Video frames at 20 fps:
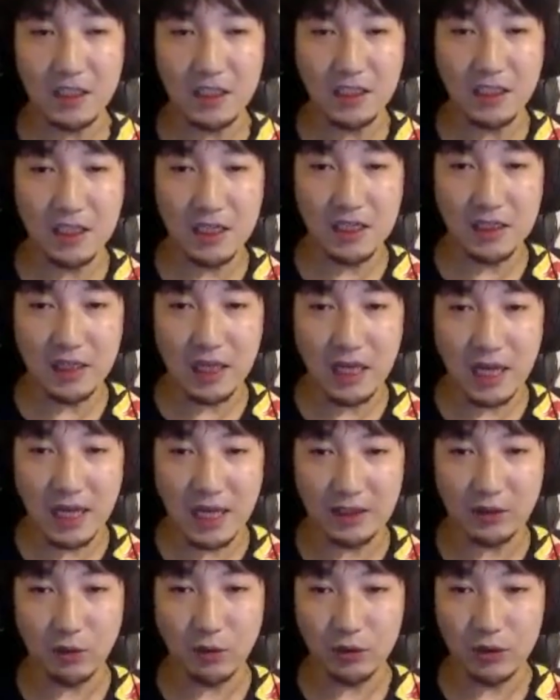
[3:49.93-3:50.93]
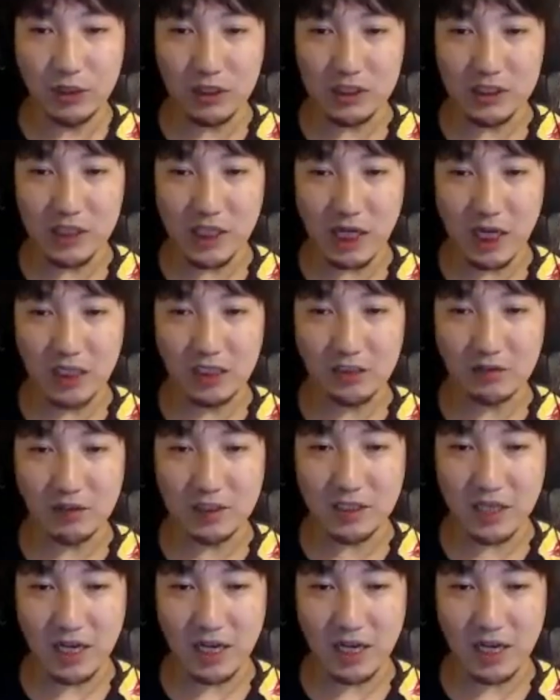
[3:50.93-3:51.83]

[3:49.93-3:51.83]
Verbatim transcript: 入れた後にしゃがんでくださ